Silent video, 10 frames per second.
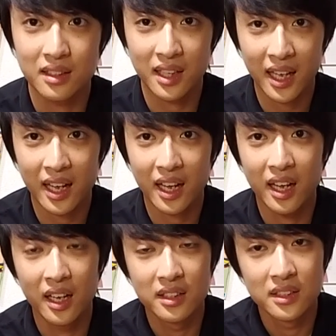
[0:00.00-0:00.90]
で、
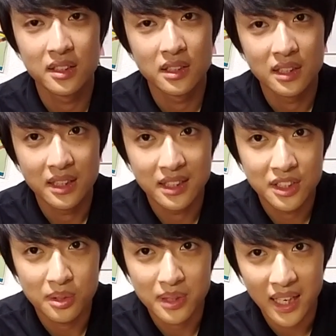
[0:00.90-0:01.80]

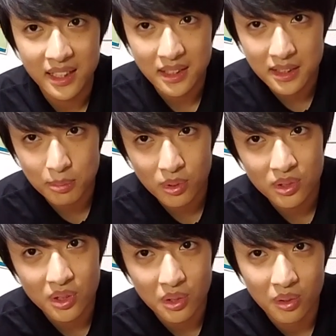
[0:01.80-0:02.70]
一応第一
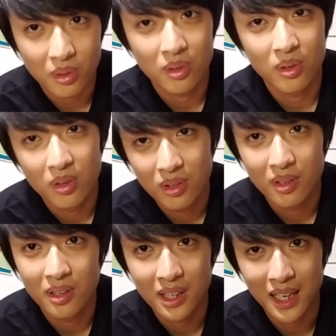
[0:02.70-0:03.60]
目標、
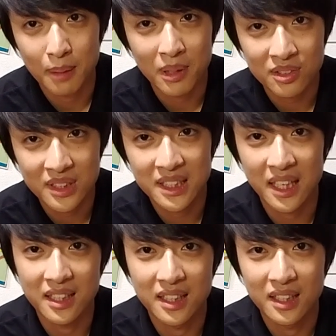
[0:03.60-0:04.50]
山口
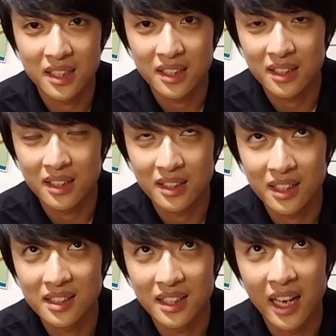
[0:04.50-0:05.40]
県
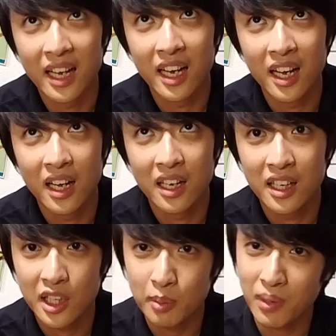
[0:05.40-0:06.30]
ですね。
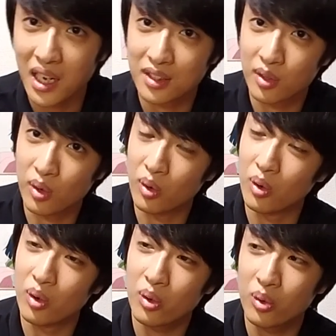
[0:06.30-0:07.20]
今、あ
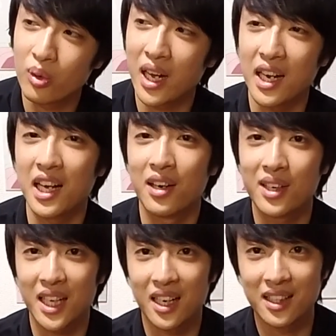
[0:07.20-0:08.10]
の、ここ神奈川
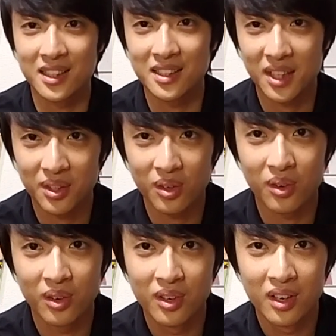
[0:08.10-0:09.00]
県なんですけ
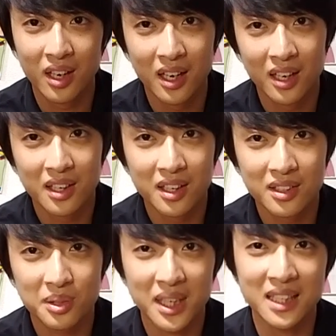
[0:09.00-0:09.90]
ど、
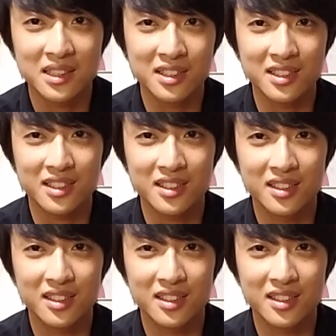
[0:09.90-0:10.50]
とりあえず、